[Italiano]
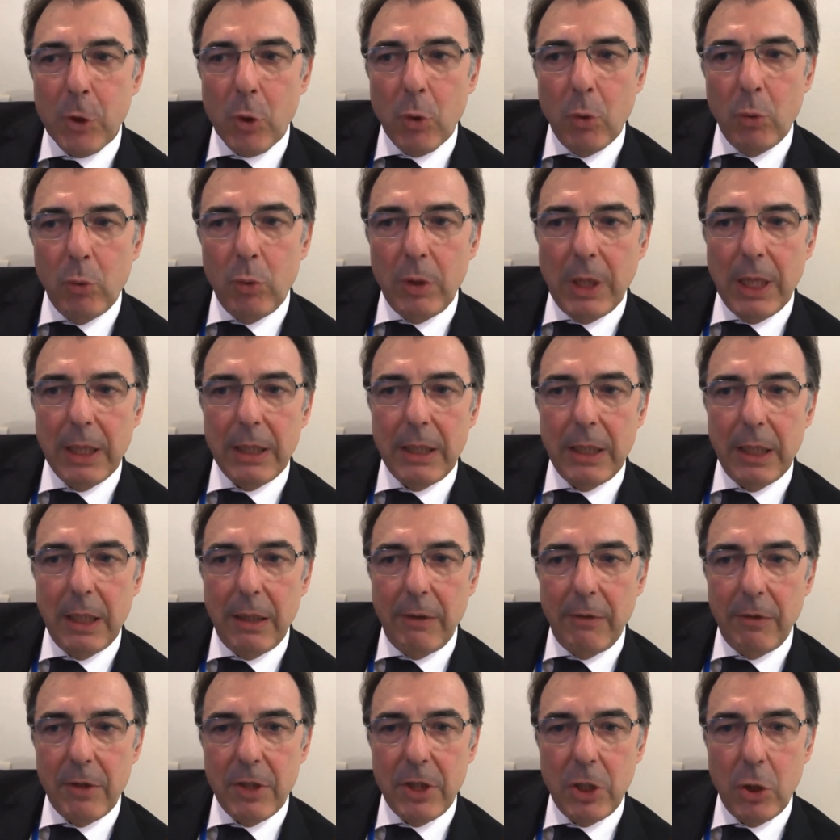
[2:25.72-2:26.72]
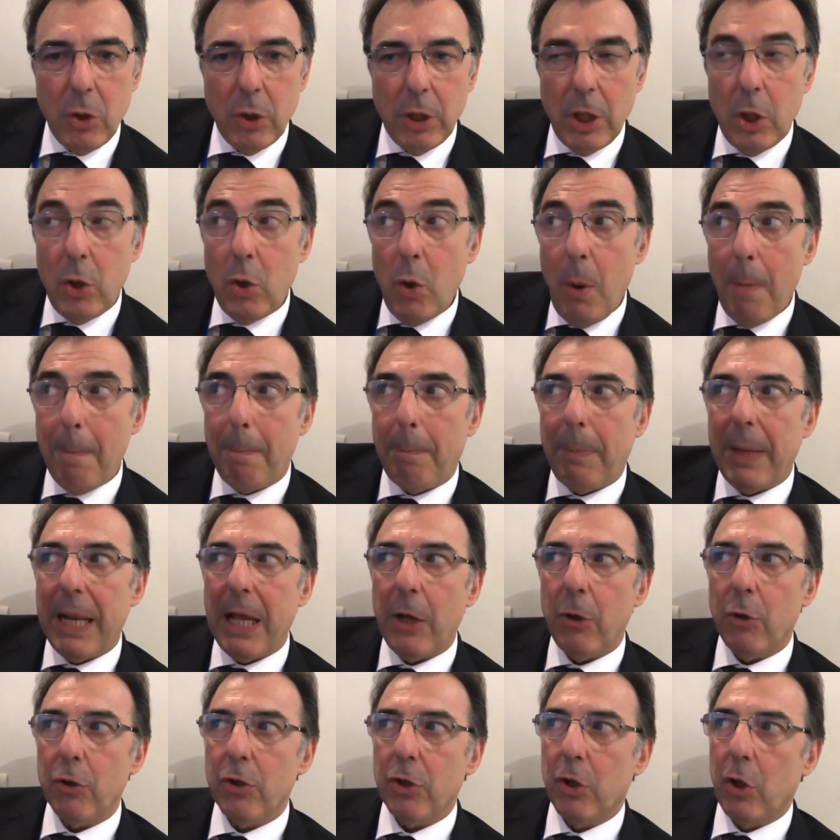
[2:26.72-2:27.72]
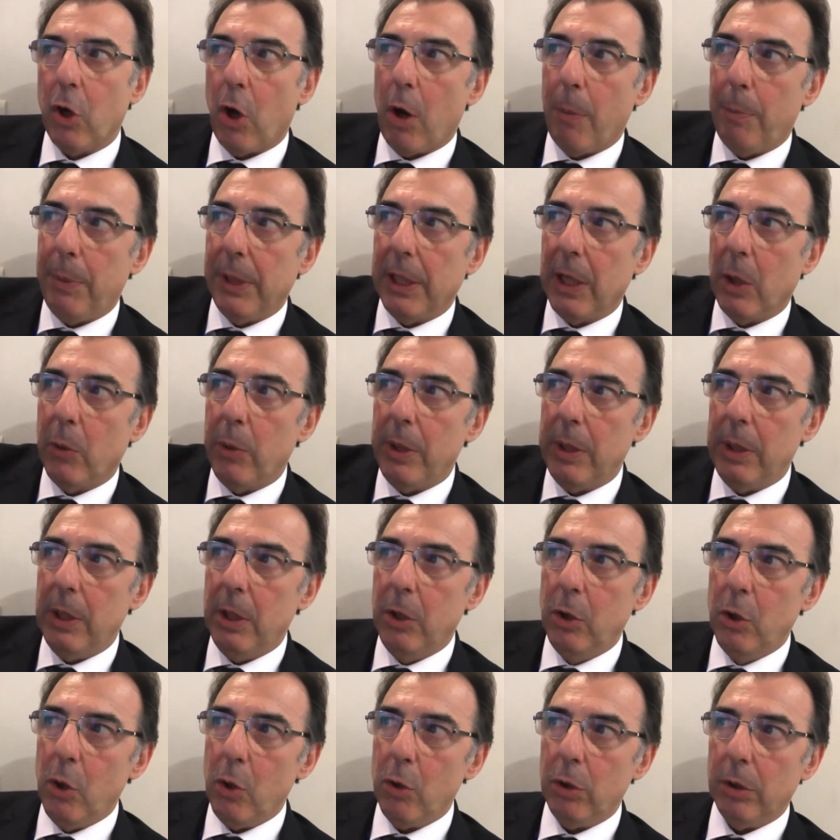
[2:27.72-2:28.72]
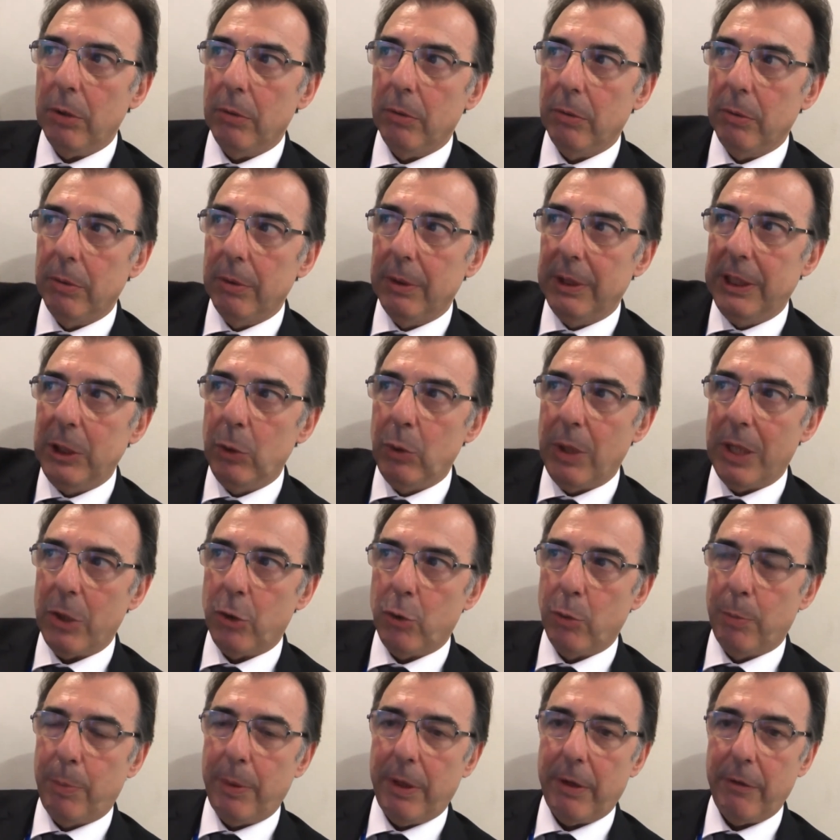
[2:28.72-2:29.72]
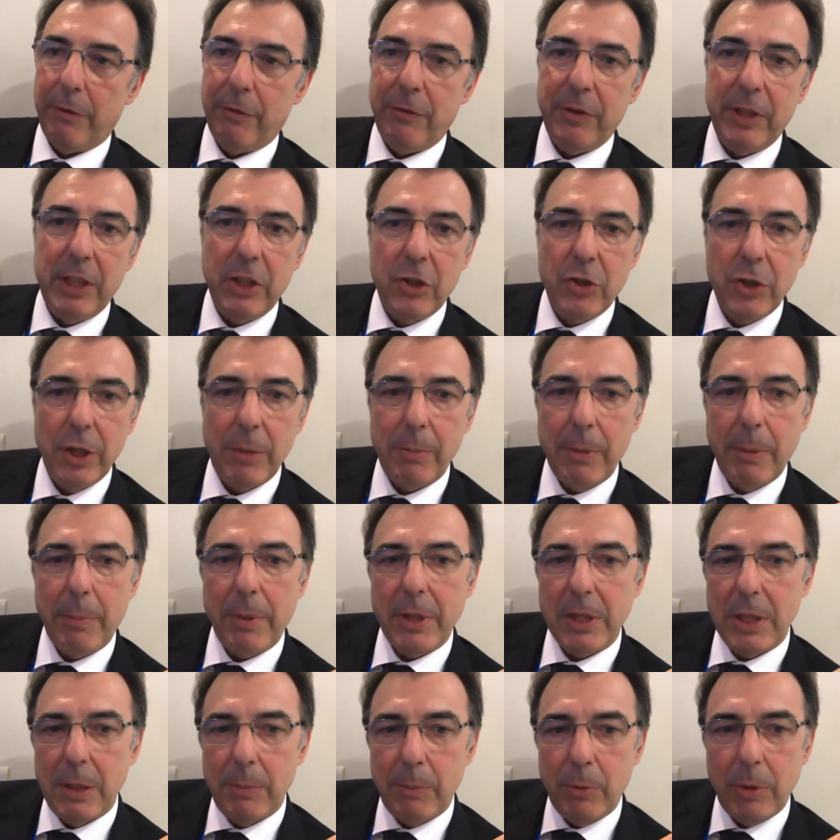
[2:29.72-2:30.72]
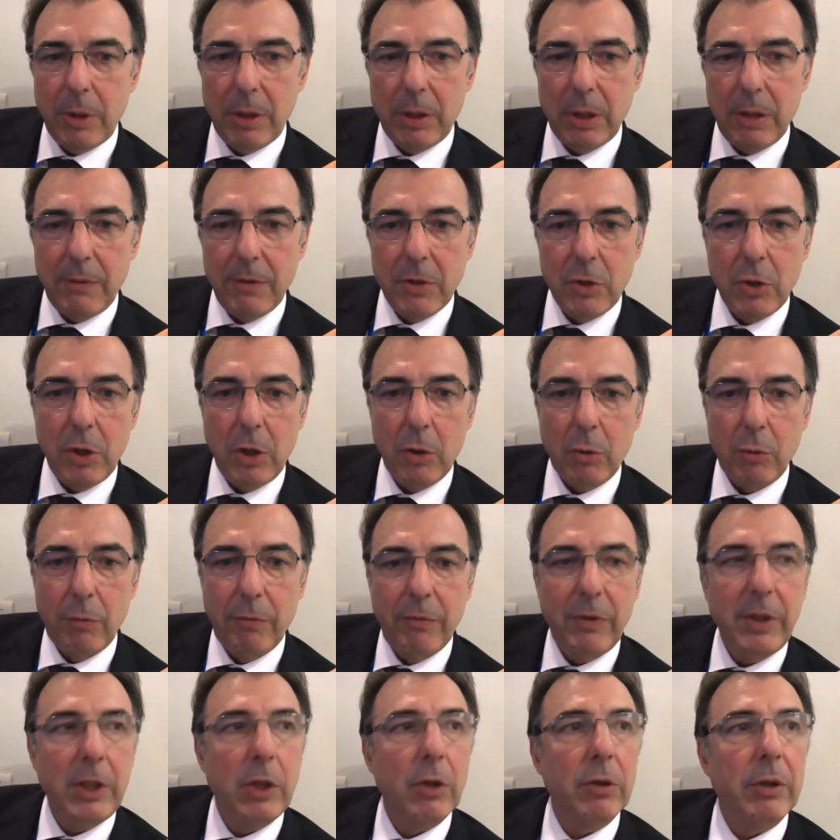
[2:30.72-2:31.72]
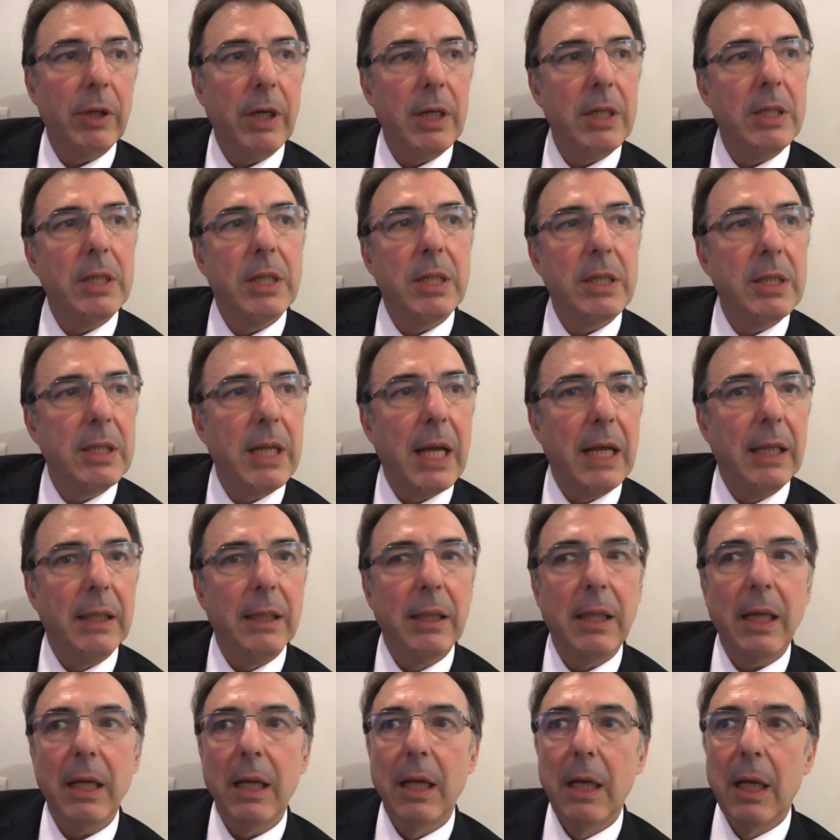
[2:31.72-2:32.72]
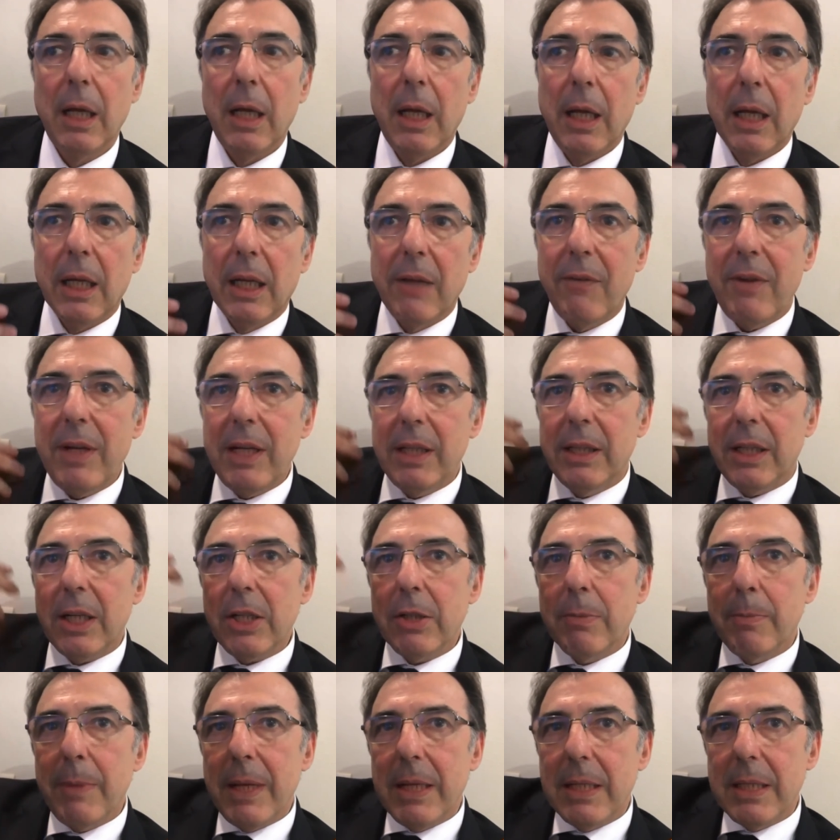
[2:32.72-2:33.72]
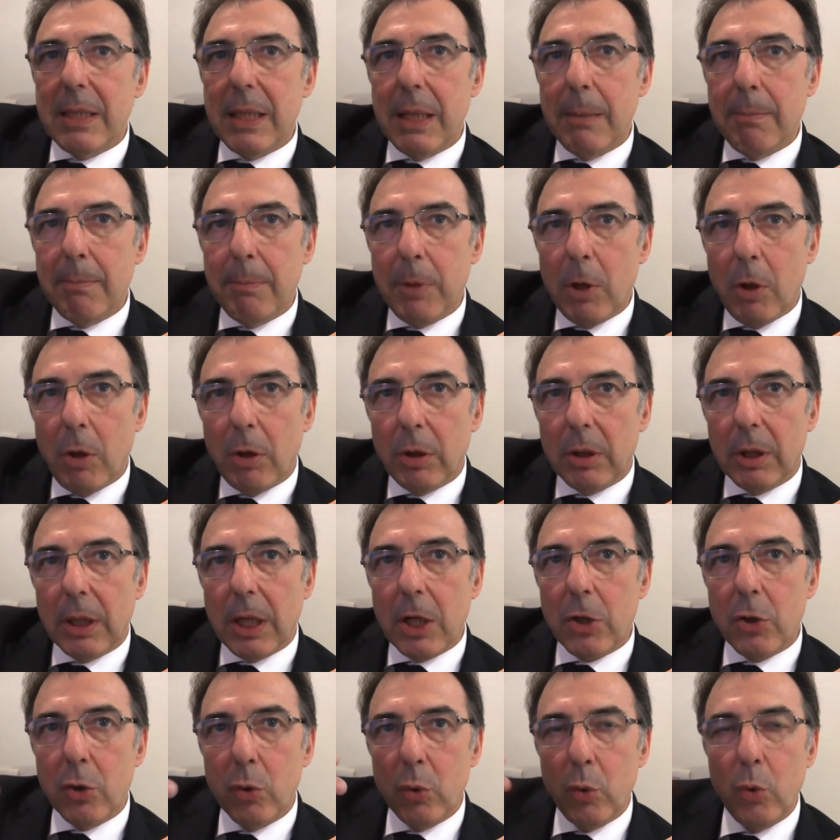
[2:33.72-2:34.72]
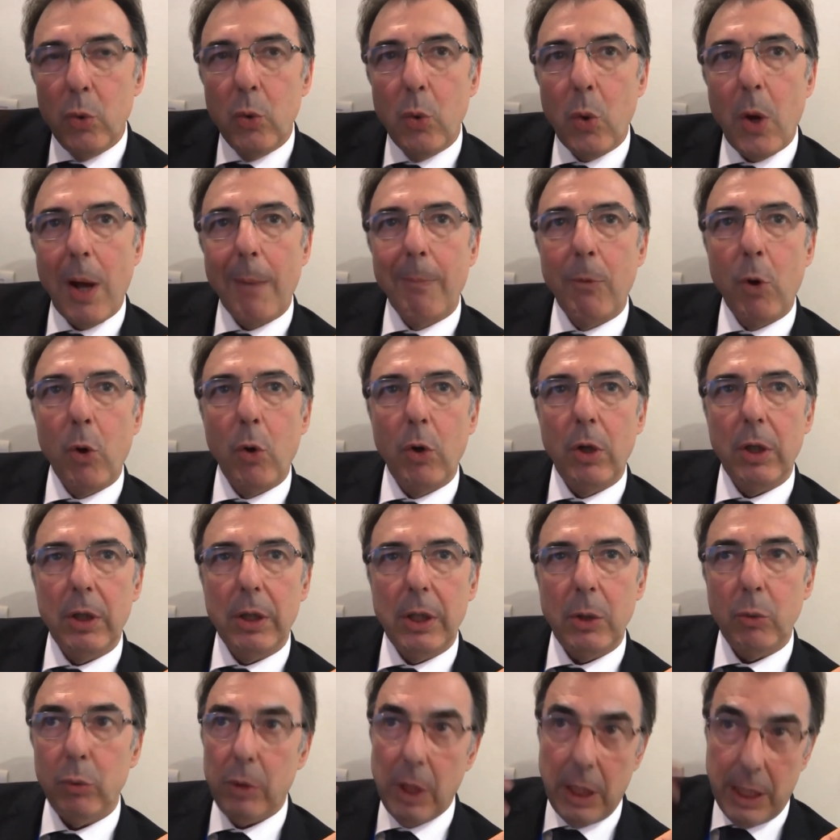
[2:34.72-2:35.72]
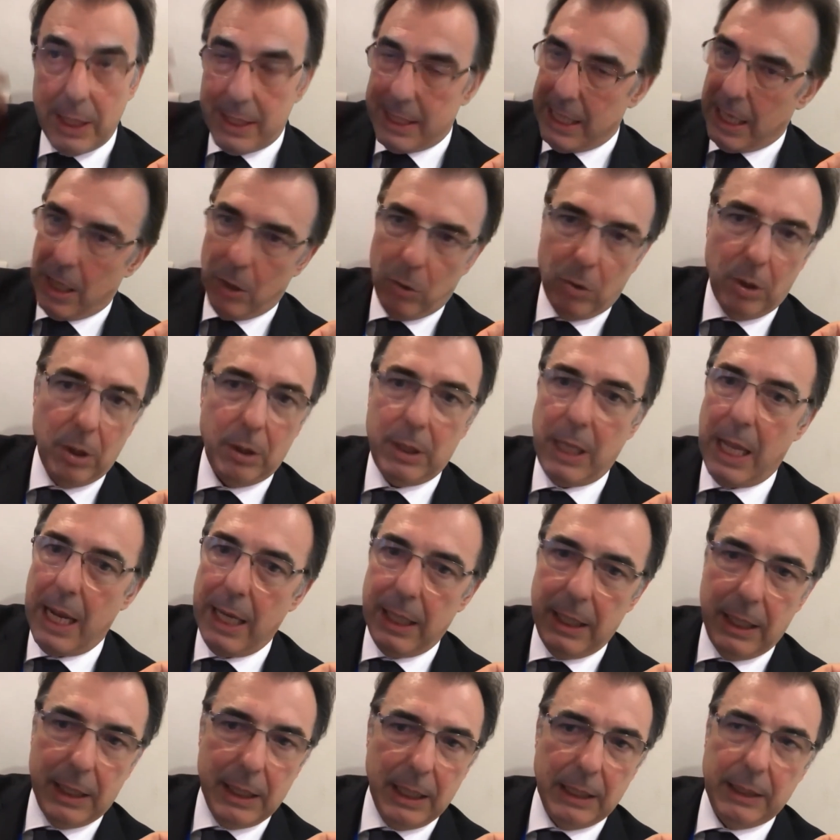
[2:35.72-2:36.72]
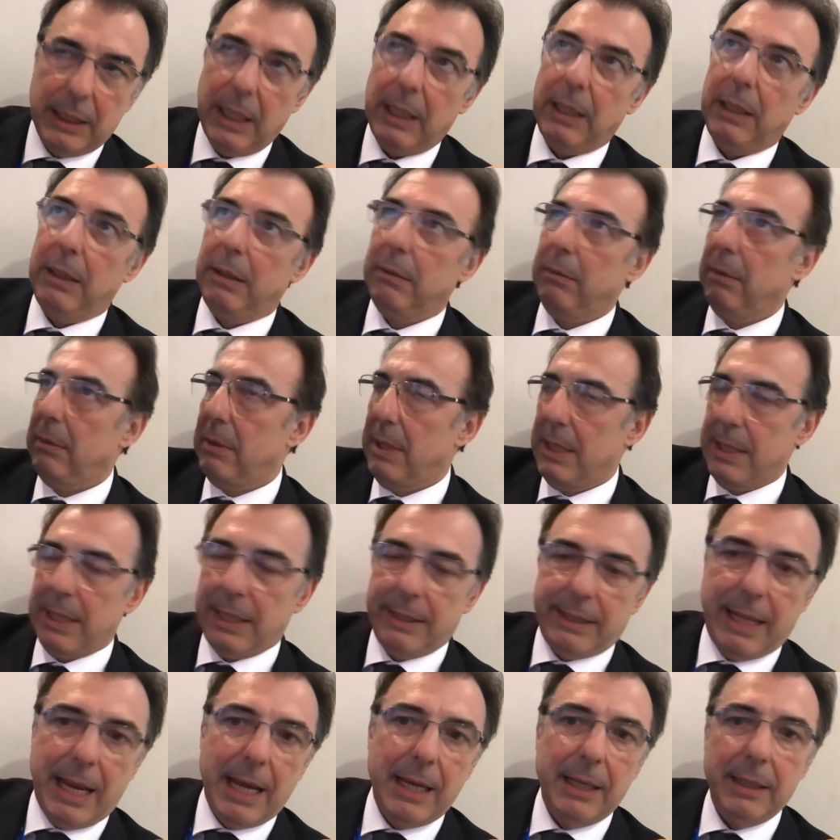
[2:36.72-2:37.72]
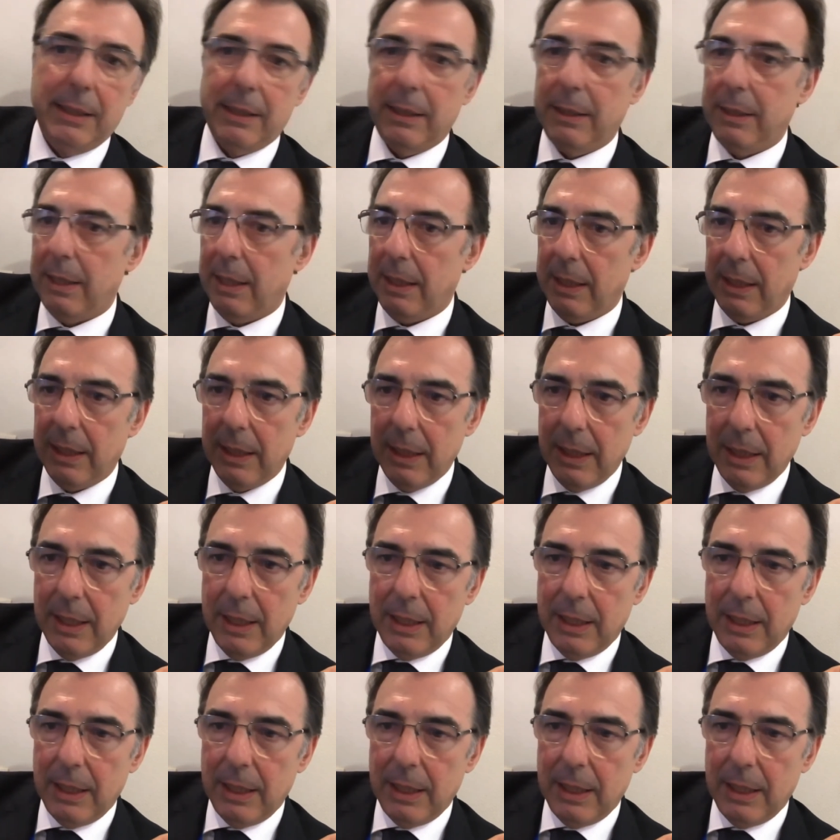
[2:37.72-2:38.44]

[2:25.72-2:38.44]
una televisione non planoscopica, quindi non di una superficie, ma per esempio una televisione con video 360 che viene trasmessa in broadcast uno a molti, utilizzando le tecniche del satellite, della,